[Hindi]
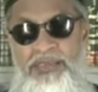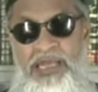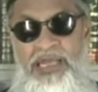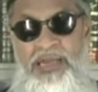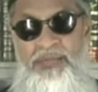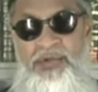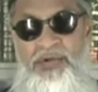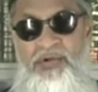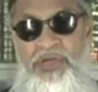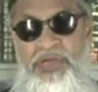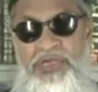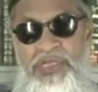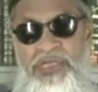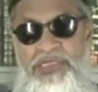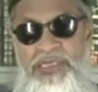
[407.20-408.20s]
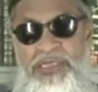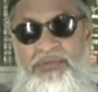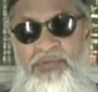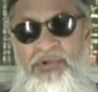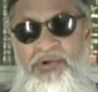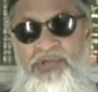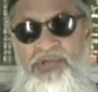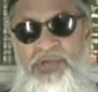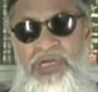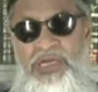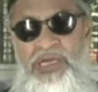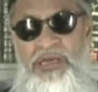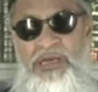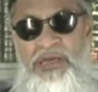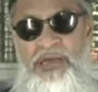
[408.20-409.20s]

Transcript: जहन्नमियों की तकसीम भी हो चुकी